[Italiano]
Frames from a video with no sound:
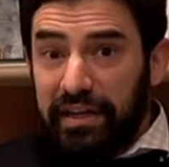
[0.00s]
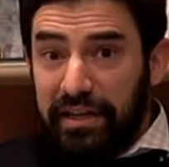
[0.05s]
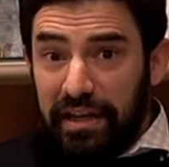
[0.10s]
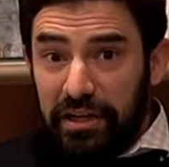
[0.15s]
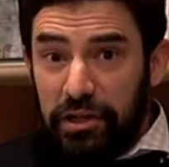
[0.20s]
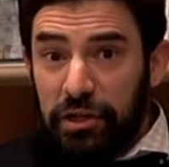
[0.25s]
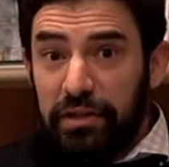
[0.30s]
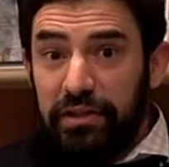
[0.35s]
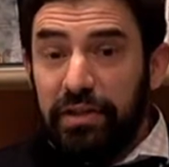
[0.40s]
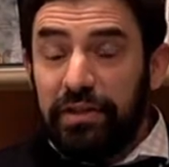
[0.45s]

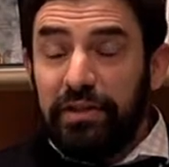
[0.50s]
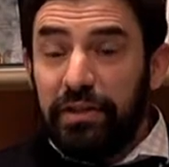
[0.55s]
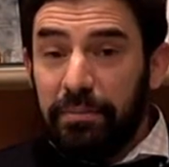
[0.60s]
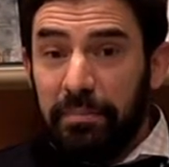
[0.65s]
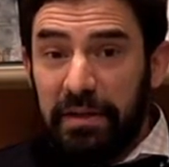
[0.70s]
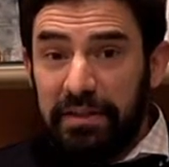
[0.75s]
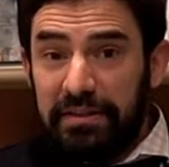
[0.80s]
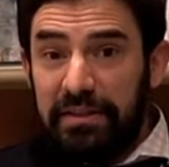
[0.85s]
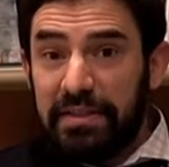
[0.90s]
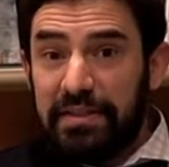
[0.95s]
nascita del
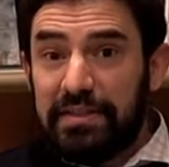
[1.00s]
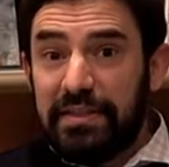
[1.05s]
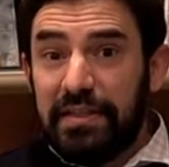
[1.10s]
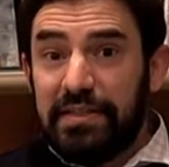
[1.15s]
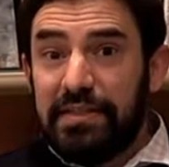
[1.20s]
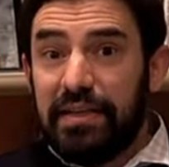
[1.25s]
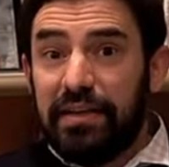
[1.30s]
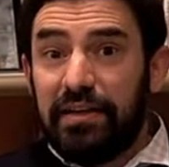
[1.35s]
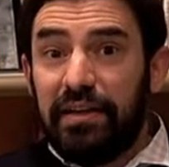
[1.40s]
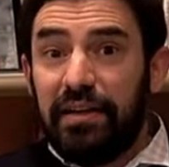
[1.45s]
Battista
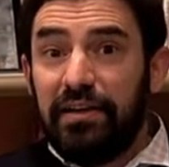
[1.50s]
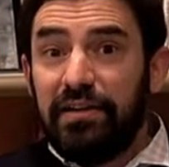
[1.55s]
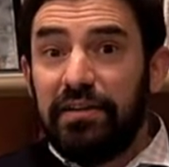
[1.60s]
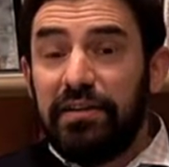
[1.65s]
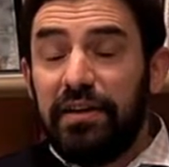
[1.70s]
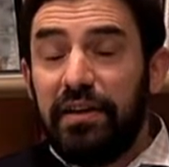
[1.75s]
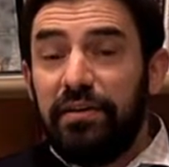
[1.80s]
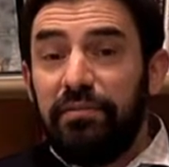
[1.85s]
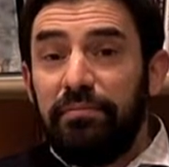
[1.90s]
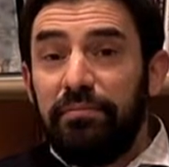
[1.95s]

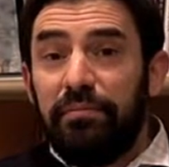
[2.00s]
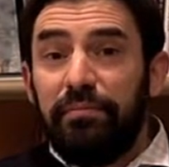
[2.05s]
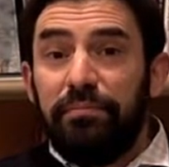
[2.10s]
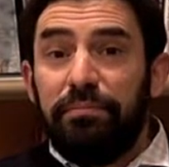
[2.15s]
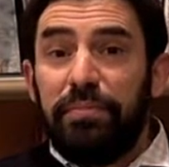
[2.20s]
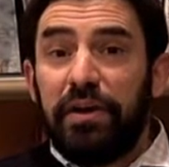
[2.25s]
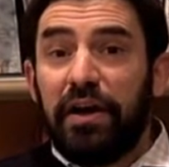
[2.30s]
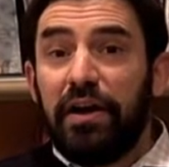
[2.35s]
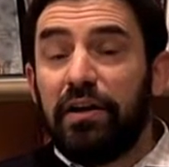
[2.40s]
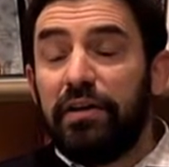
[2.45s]
Zaccaria
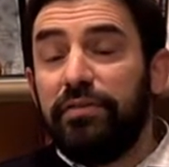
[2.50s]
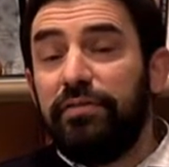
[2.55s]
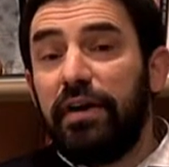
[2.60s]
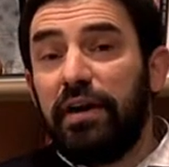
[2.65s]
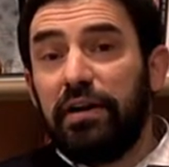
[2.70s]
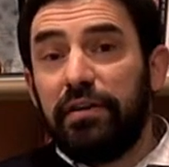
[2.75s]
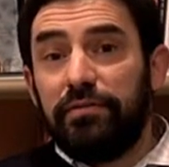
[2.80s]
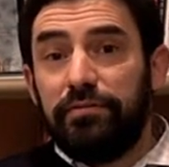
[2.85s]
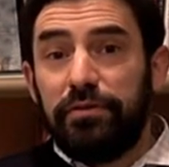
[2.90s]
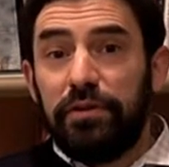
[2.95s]
per
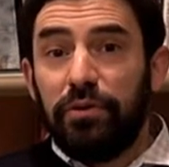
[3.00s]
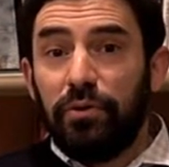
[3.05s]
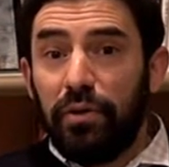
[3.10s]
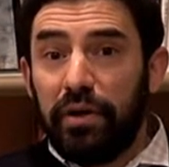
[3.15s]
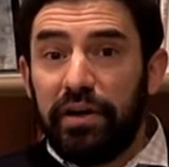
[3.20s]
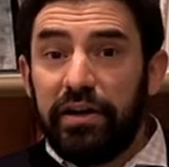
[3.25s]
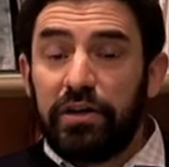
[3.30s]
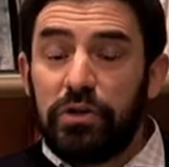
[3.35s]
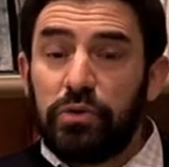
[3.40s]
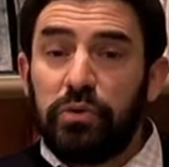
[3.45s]
arrivare fino
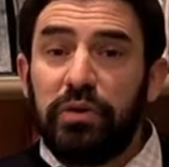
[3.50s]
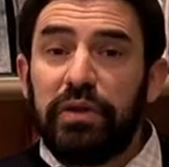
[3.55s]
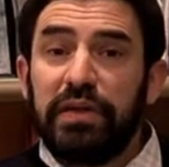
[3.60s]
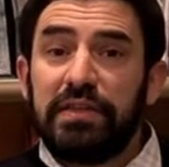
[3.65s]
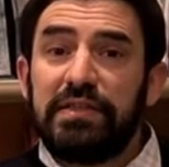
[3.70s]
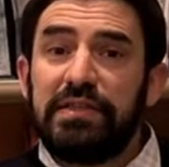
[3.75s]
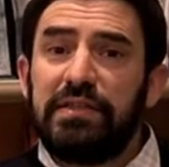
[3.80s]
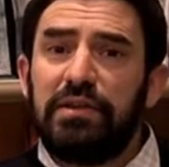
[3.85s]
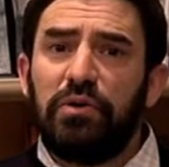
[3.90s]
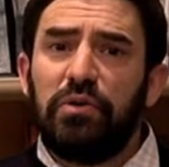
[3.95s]
alla
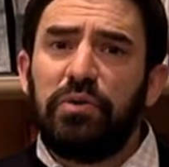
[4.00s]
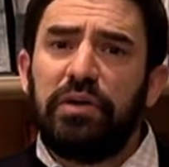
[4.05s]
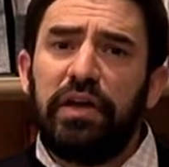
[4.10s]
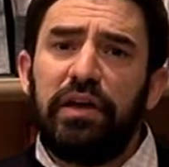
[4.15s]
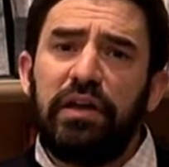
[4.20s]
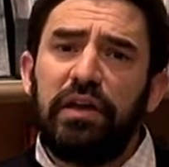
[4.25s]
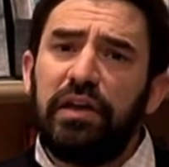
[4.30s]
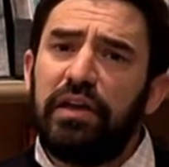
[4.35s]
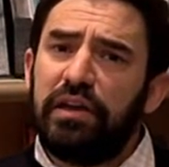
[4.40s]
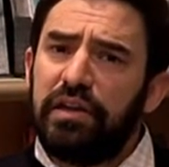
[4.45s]

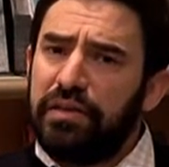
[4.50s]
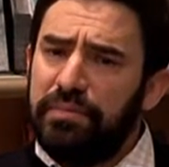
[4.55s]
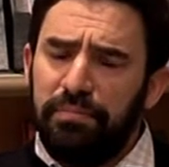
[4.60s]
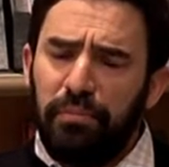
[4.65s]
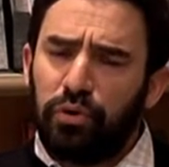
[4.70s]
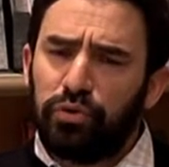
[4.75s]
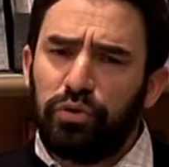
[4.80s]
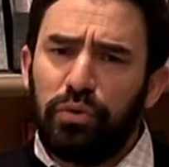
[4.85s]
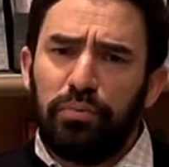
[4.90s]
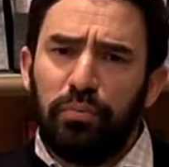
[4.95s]
resurrezione e in
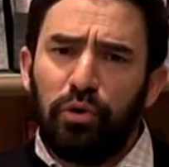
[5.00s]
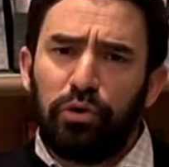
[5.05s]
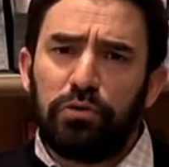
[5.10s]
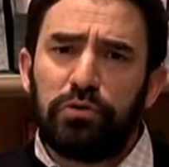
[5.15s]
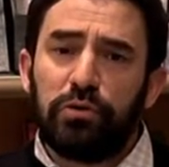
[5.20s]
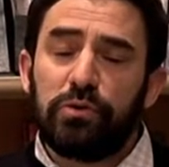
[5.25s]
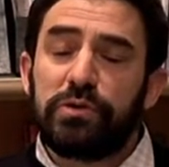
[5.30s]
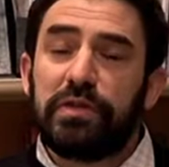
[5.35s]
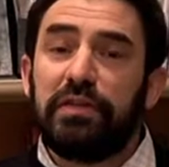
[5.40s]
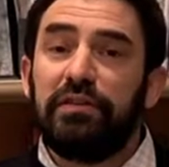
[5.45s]
modo
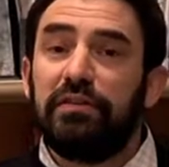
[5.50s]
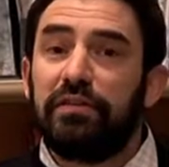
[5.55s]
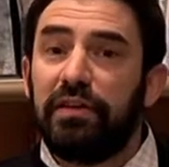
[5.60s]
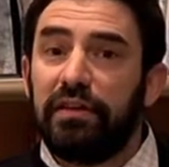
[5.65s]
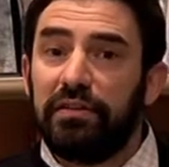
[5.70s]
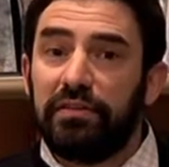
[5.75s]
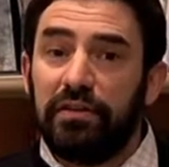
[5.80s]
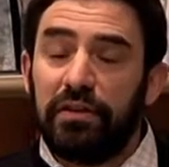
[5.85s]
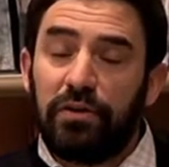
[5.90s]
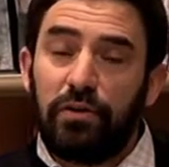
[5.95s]
molto
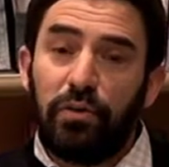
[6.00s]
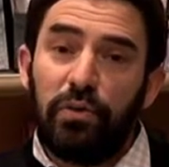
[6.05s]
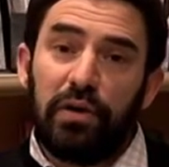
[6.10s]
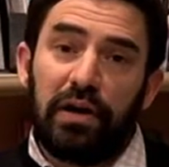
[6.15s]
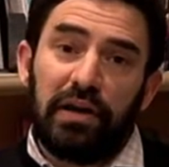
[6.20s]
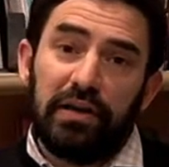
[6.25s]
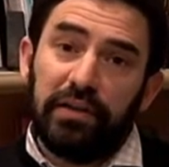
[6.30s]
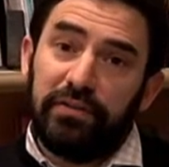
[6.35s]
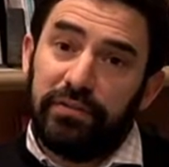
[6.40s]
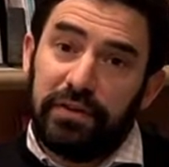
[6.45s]
sintetico
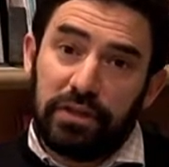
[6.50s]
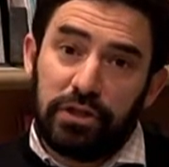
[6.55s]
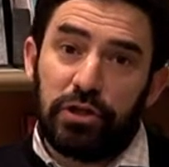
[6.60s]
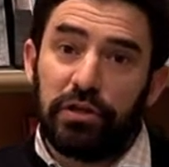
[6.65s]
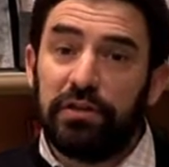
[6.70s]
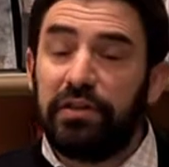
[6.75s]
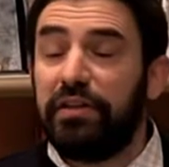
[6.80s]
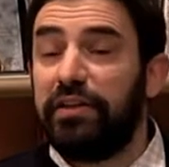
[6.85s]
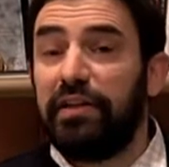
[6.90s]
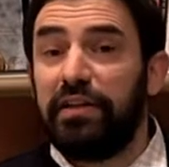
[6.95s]
alle
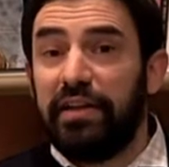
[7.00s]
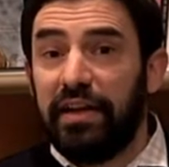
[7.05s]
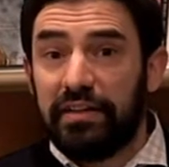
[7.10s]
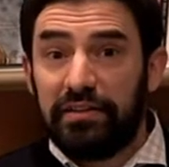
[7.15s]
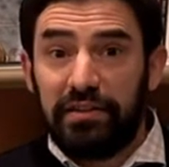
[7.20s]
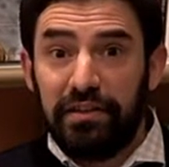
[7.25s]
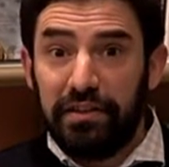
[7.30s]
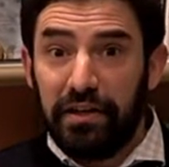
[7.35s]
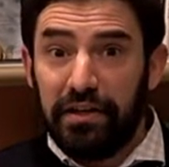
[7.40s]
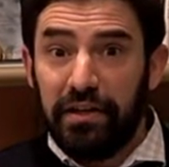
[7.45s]
vicende degli
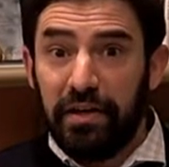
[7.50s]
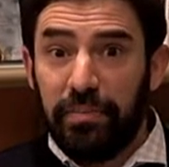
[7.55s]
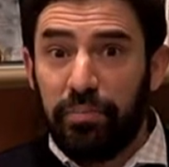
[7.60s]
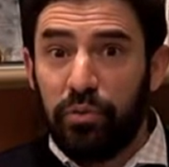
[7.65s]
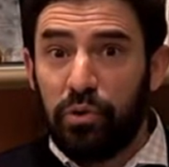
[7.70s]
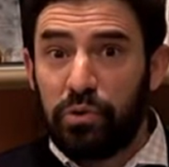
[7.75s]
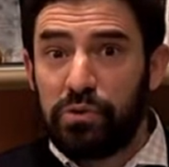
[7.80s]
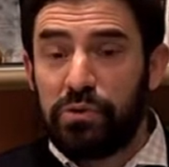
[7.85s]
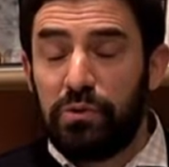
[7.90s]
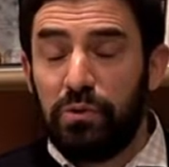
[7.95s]
Atti degli
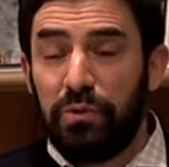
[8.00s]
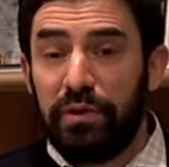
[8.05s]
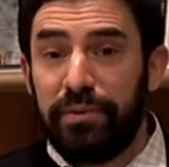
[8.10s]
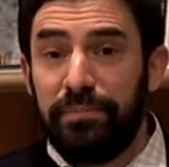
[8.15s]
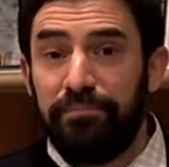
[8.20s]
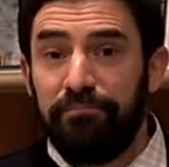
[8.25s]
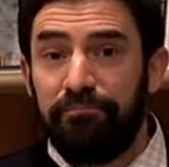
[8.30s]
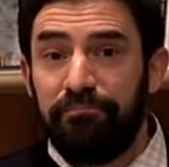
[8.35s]
Apostoli.